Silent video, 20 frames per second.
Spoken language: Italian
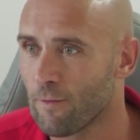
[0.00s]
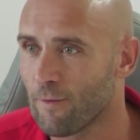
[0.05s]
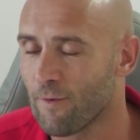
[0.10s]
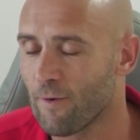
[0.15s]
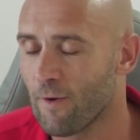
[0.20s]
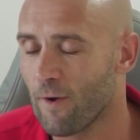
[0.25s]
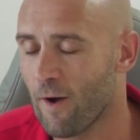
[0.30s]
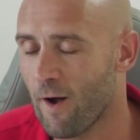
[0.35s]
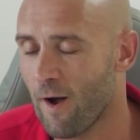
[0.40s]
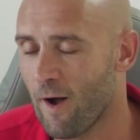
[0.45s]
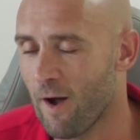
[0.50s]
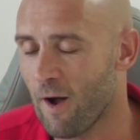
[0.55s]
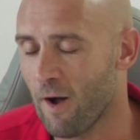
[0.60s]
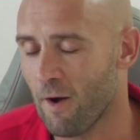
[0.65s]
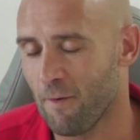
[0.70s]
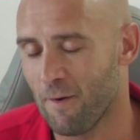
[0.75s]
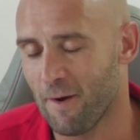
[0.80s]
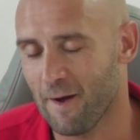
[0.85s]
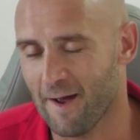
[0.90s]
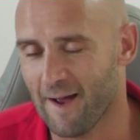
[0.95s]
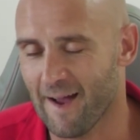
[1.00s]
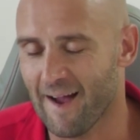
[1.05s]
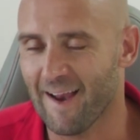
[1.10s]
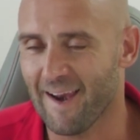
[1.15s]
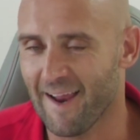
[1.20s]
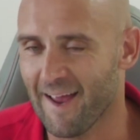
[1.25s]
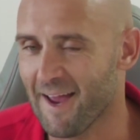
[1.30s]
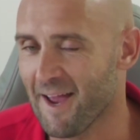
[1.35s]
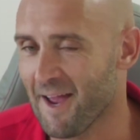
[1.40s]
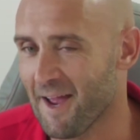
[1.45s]
No, eh,
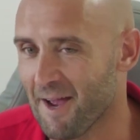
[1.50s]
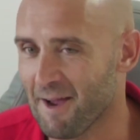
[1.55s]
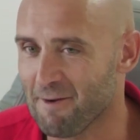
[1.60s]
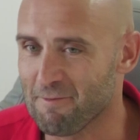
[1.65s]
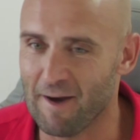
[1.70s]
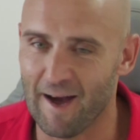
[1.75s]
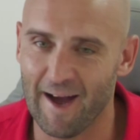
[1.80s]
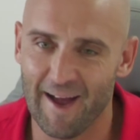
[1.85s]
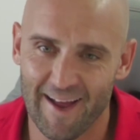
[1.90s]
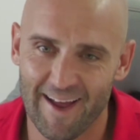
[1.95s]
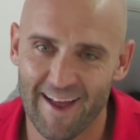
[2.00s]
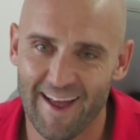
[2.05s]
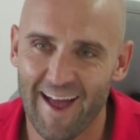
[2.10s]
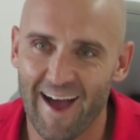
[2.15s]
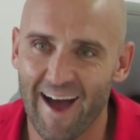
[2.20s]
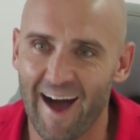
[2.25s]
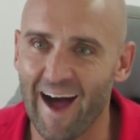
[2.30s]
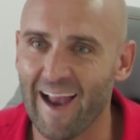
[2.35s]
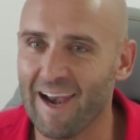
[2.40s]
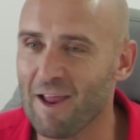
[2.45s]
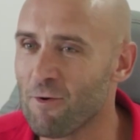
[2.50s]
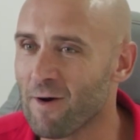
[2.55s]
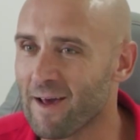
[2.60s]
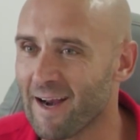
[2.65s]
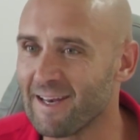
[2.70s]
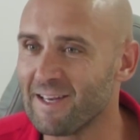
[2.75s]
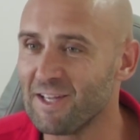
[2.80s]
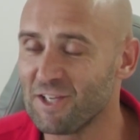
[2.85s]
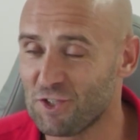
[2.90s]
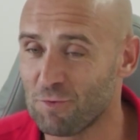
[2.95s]
Ale Ale è un
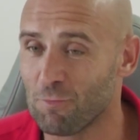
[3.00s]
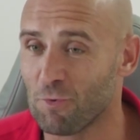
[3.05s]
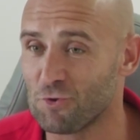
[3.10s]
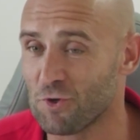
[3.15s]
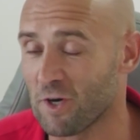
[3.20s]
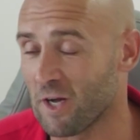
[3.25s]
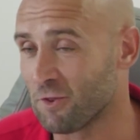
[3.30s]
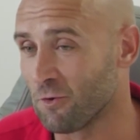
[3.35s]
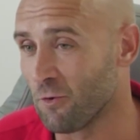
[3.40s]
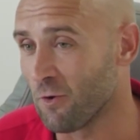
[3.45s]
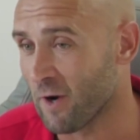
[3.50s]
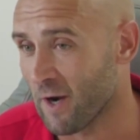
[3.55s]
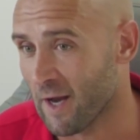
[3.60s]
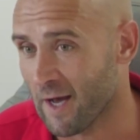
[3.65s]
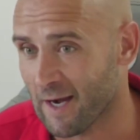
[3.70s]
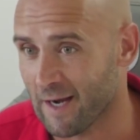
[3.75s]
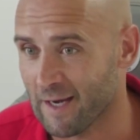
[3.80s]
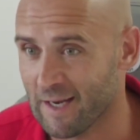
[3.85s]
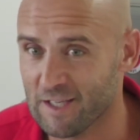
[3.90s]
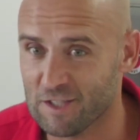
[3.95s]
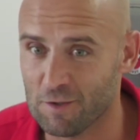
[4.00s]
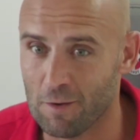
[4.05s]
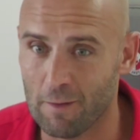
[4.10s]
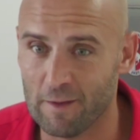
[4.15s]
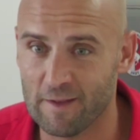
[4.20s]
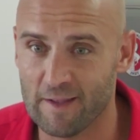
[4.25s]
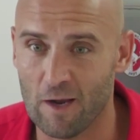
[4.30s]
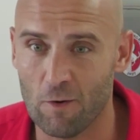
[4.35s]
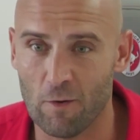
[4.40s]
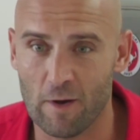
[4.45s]
grandissimo giocatore, una grandissima
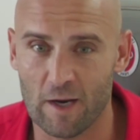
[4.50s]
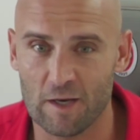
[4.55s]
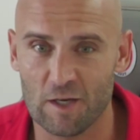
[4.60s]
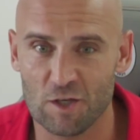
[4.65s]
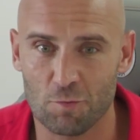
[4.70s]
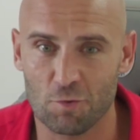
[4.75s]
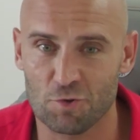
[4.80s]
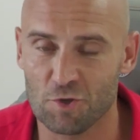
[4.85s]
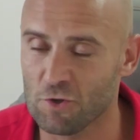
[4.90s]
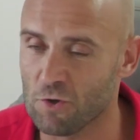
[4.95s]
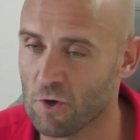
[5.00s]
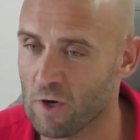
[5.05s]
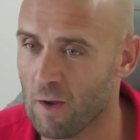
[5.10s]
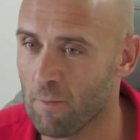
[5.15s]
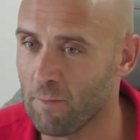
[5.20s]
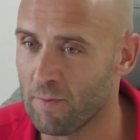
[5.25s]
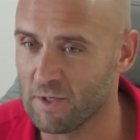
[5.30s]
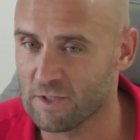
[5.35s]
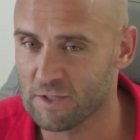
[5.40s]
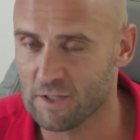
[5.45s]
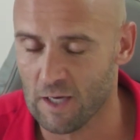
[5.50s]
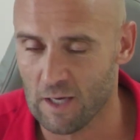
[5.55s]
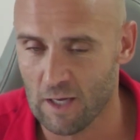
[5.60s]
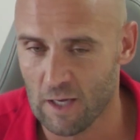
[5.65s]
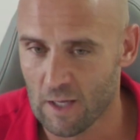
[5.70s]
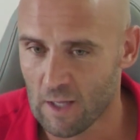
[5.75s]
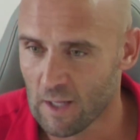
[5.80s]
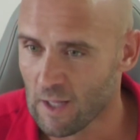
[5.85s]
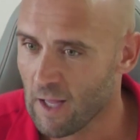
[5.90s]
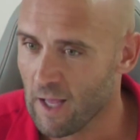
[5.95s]
mezzala, un grandissimo centrocampista
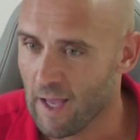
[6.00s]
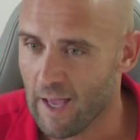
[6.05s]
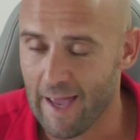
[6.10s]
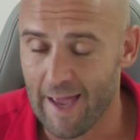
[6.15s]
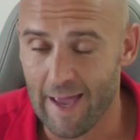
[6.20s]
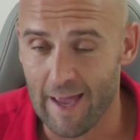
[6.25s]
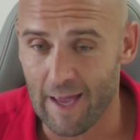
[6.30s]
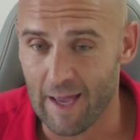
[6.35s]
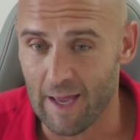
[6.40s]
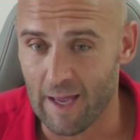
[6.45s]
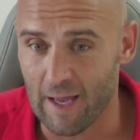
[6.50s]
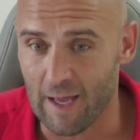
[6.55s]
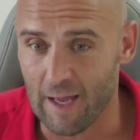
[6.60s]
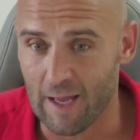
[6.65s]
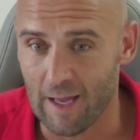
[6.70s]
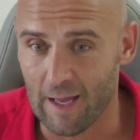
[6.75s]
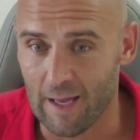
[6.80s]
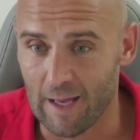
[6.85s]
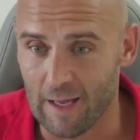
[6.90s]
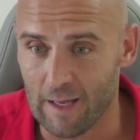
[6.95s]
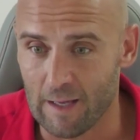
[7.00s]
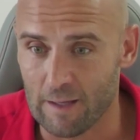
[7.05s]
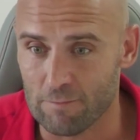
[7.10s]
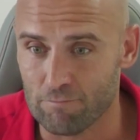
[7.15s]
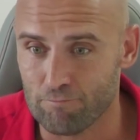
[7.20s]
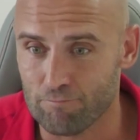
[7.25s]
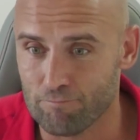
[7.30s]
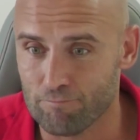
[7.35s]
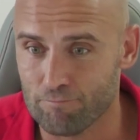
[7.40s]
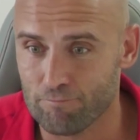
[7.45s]
e
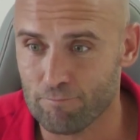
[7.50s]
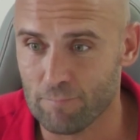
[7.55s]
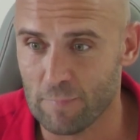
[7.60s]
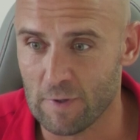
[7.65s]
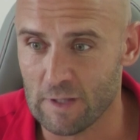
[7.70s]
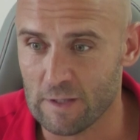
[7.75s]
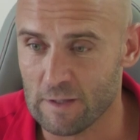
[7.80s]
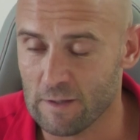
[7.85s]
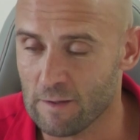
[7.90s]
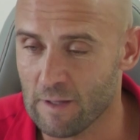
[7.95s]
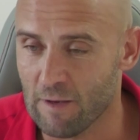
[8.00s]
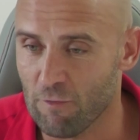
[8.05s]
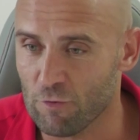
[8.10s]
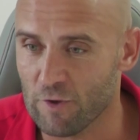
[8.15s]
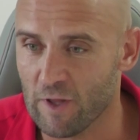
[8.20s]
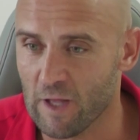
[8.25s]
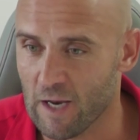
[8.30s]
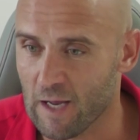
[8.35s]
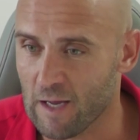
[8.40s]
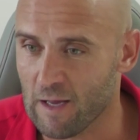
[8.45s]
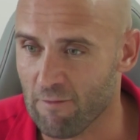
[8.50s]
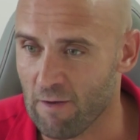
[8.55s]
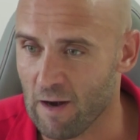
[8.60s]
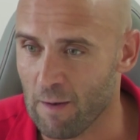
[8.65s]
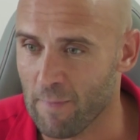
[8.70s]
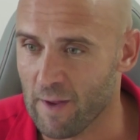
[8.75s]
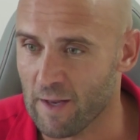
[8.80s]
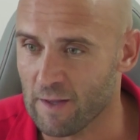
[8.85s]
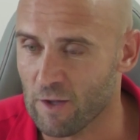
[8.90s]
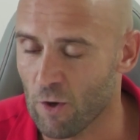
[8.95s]
devo dire che
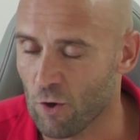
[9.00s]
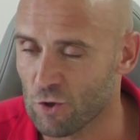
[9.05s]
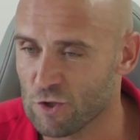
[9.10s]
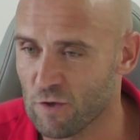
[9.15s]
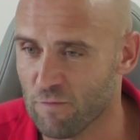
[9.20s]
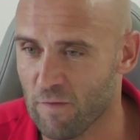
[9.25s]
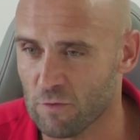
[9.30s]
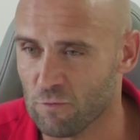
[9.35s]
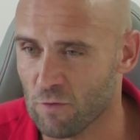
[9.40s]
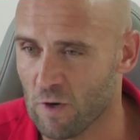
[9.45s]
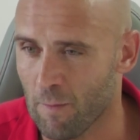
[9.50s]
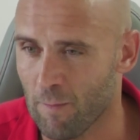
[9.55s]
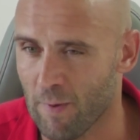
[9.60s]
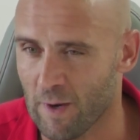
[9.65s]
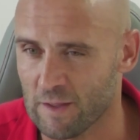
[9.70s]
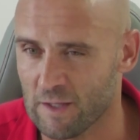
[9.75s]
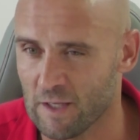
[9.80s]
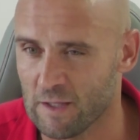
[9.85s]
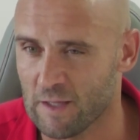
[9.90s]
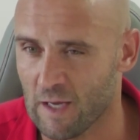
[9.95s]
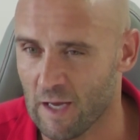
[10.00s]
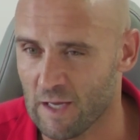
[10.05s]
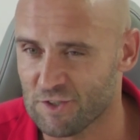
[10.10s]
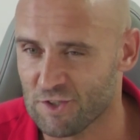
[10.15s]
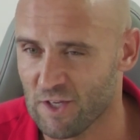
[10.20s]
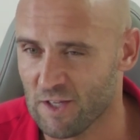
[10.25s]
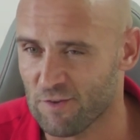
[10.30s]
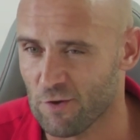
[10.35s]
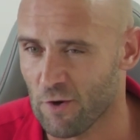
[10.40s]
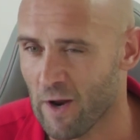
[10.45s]
veramente oggi ha fatto una partita
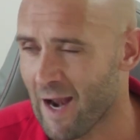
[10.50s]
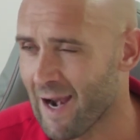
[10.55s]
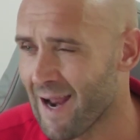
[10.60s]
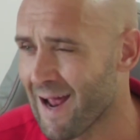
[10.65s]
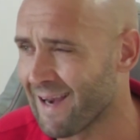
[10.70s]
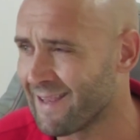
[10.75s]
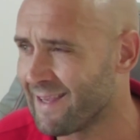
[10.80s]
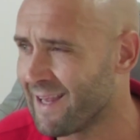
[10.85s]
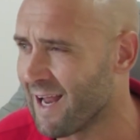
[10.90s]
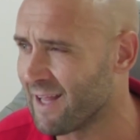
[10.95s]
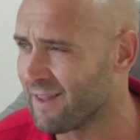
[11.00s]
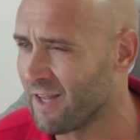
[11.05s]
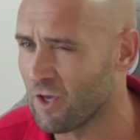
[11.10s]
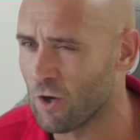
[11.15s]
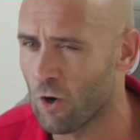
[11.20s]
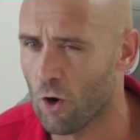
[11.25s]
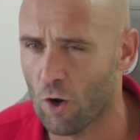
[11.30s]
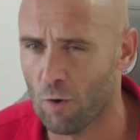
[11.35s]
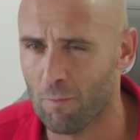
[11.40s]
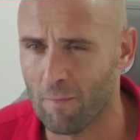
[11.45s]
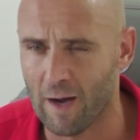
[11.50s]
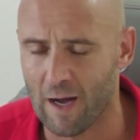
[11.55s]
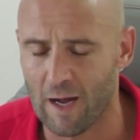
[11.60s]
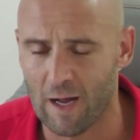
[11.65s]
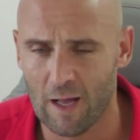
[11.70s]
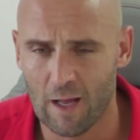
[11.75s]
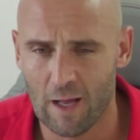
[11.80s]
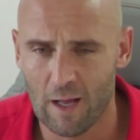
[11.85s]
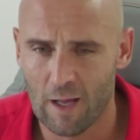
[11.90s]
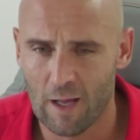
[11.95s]
eccezionale al di là dei gol ma